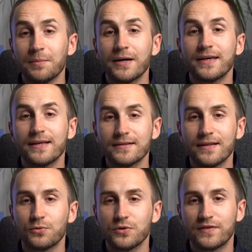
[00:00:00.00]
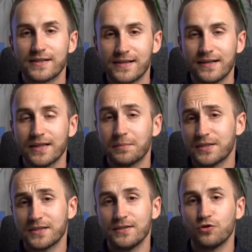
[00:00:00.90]
Nie ma jednej uniwersalnej
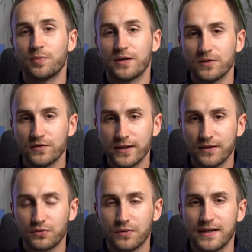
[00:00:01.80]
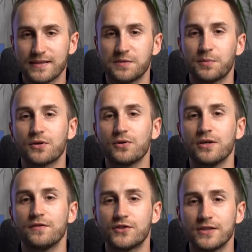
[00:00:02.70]
maszyny uprawowej, która
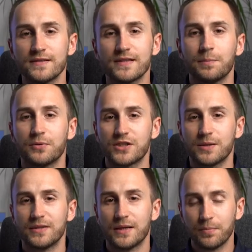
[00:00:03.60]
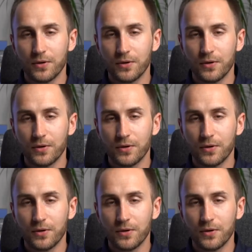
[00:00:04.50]
zaspokoi wszystkie potrzeby na